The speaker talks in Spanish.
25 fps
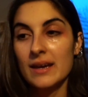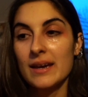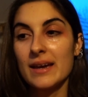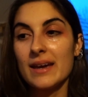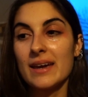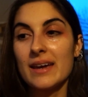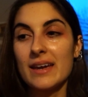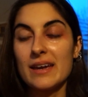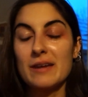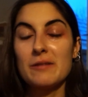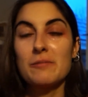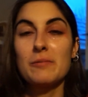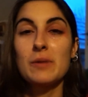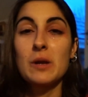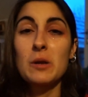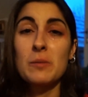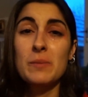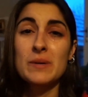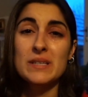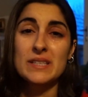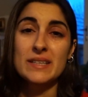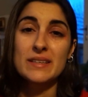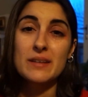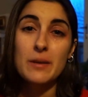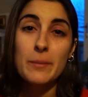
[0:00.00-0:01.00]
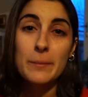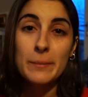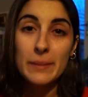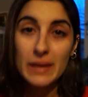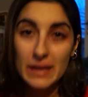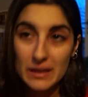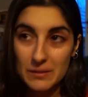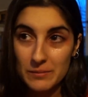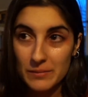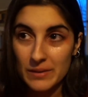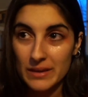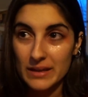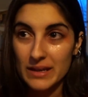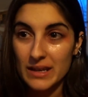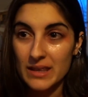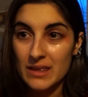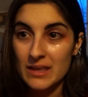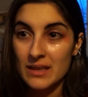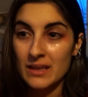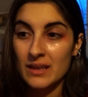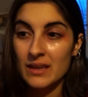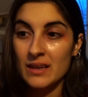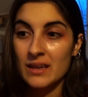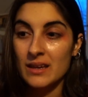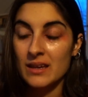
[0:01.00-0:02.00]
eh, me lo pasé tan bien en Madrid
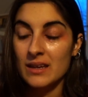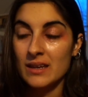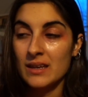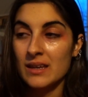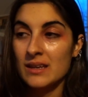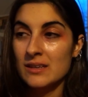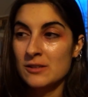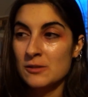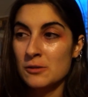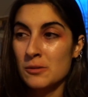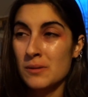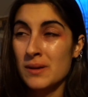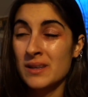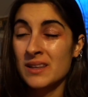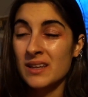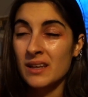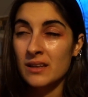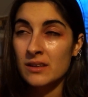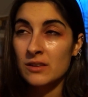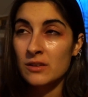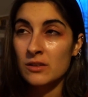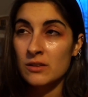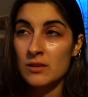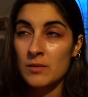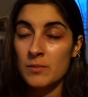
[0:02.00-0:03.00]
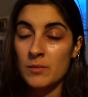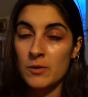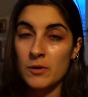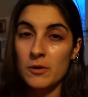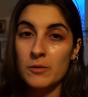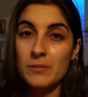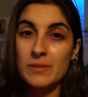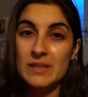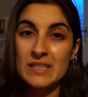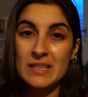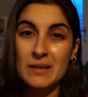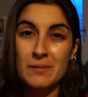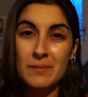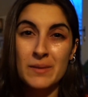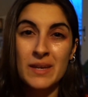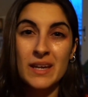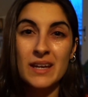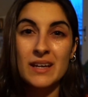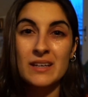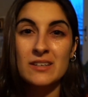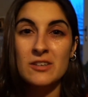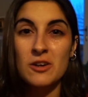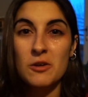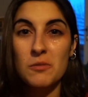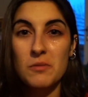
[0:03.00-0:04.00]
y, estuve tanto tiempo con mis
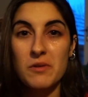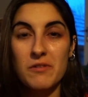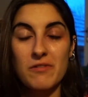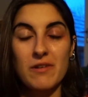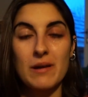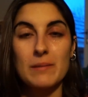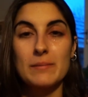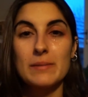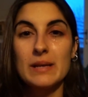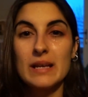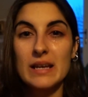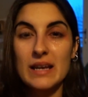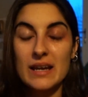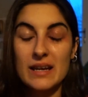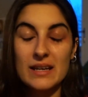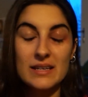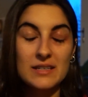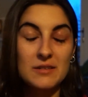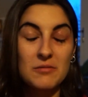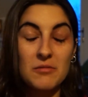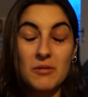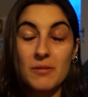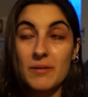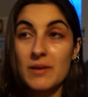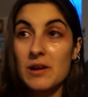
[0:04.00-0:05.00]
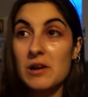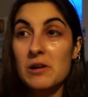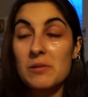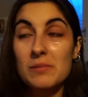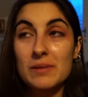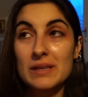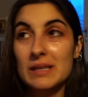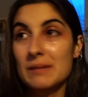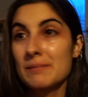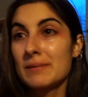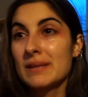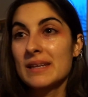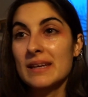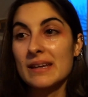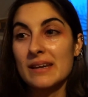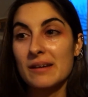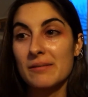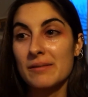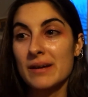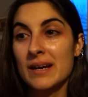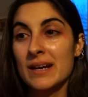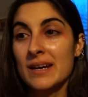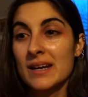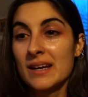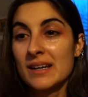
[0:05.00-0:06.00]
amigas, con mi familia, que se me olvidó completamente
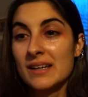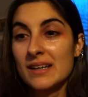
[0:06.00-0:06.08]
grabar.